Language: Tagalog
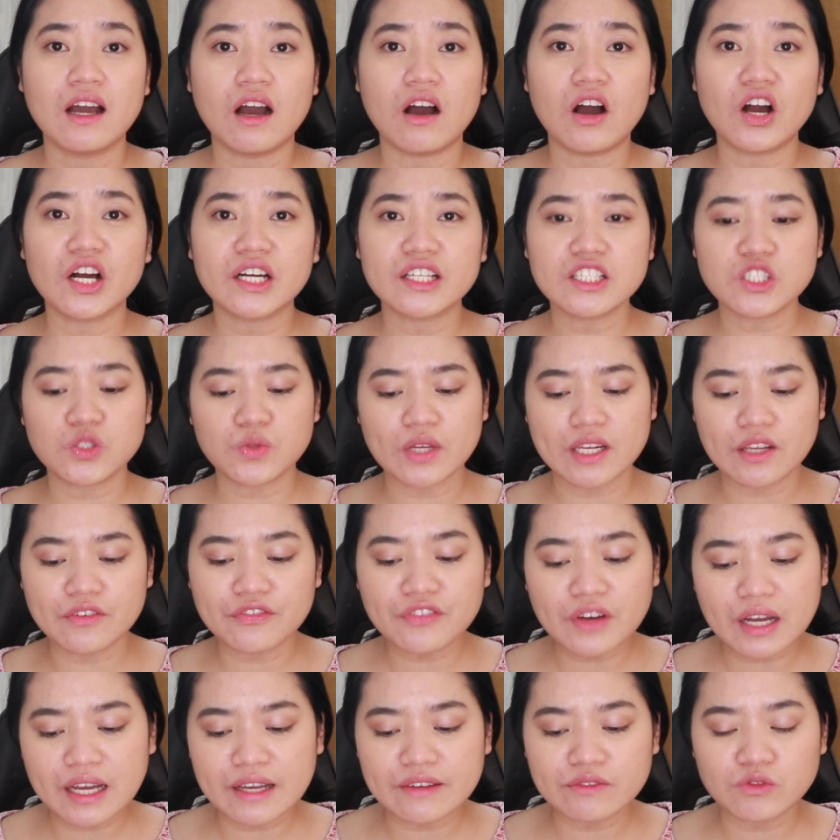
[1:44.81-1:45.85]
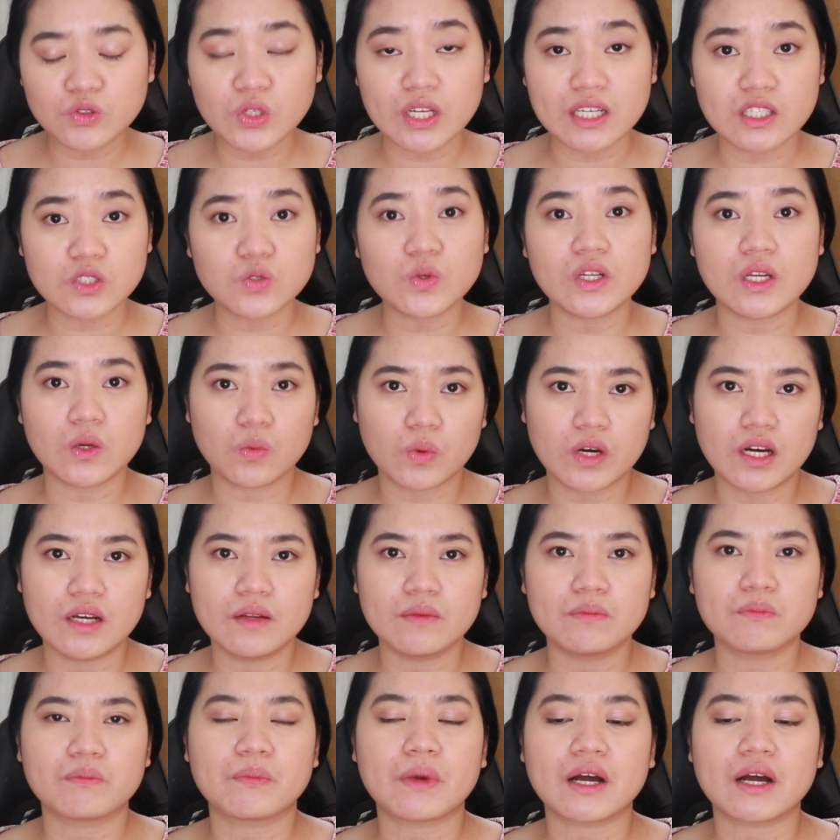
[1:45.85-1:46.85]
August 25, 2021.